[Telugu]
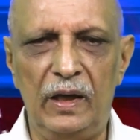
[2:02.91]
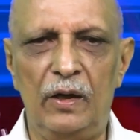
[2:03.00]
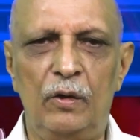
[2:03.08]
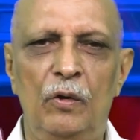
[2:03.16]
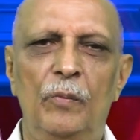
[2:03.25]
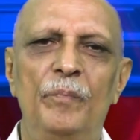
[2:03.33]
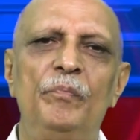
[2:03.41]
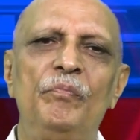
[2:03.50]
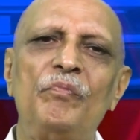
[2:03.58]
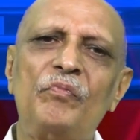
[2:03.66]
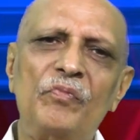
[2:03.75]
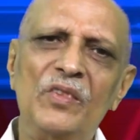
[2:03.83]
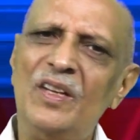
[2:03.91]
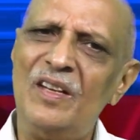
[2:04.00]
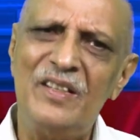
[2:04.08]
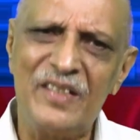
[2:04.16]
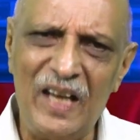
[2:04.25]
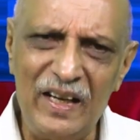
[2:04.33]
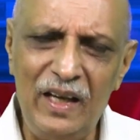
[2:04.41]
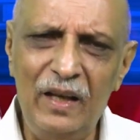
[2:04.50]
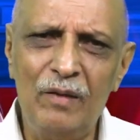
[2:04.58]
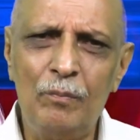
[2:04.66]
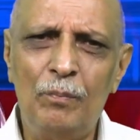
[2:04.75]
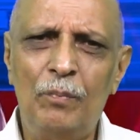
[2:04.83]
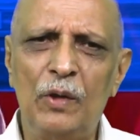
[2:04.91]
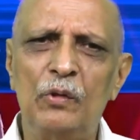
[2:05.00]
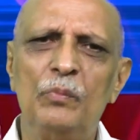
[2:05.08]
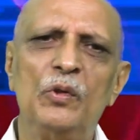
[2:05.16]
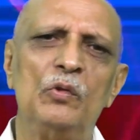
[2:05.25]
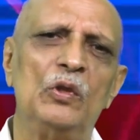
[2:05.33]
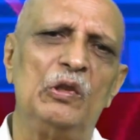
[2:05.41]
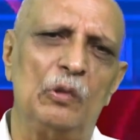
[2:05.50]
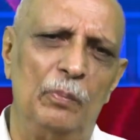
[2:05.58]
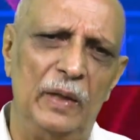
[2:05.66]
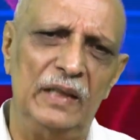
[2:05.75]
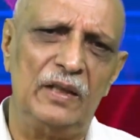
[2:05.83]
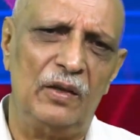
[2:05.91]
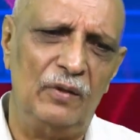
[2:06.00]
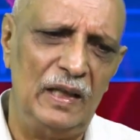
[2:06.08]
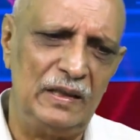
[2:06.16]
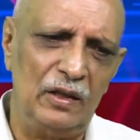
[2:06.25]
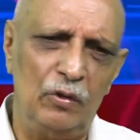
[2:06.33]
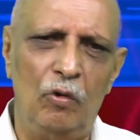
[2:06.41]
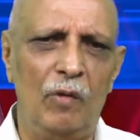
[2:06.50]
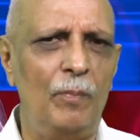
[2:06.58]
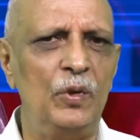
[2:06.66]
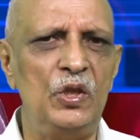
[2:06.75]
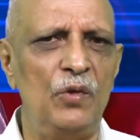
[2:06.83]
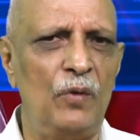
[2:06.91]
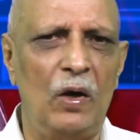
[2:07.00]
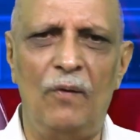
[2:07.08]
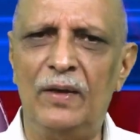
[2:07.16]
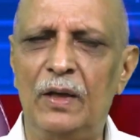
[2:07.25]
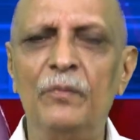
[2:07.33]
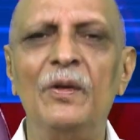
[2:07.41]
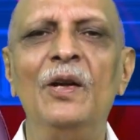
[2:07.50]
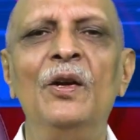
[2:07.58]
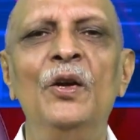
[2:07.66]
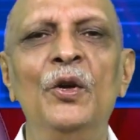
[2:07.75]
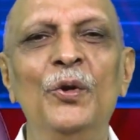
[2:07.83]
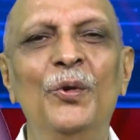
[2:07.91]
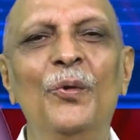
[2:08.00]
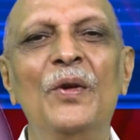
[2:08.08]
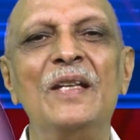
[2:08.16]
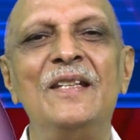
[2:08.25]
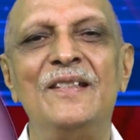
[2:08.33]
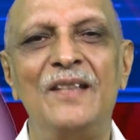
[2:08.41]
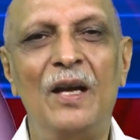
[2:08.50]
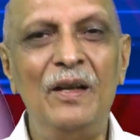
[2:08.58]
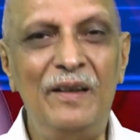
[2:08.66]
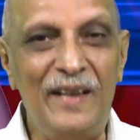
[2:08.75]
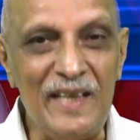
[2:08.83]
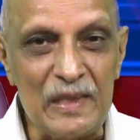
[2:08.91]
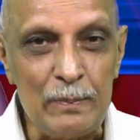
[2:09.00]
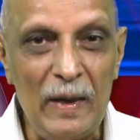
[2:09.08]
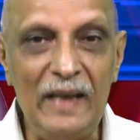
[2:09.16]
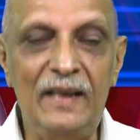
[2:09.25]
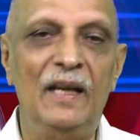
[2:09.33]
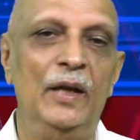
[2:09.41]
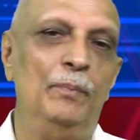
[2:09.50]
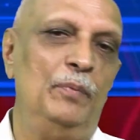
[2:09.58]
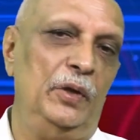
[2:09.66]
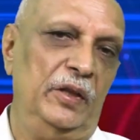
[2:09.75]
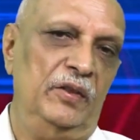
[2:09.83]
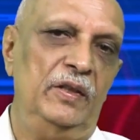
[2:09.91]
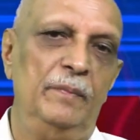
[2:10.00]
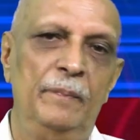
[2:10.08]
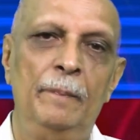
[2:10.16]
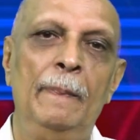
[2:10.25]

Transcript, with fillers: పీరియడ్లో సరే పంతొమ్మిది వందల తొంభై తర్వాత గోర్బుచేవ్ రావటం యుఎస్ఎస్ఆర్ డిస్మాంటిల్ అయిపోయింది